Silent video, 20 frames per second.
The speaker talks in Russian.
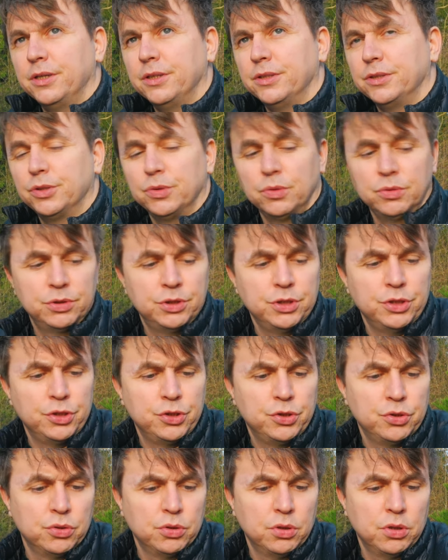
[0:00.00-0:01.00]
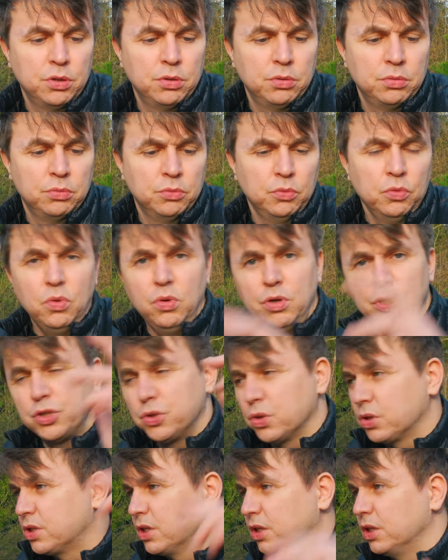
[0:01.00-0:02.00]
Солнце еще... О,
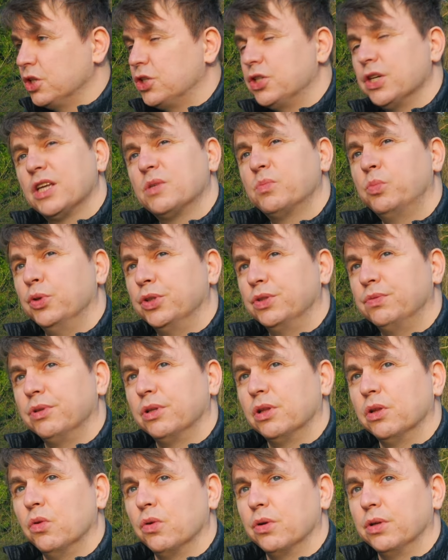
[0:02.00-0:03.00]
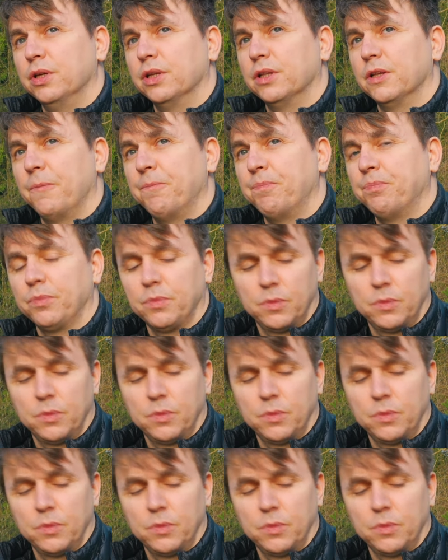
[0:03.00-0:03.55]
еще целый час будет светло где-то.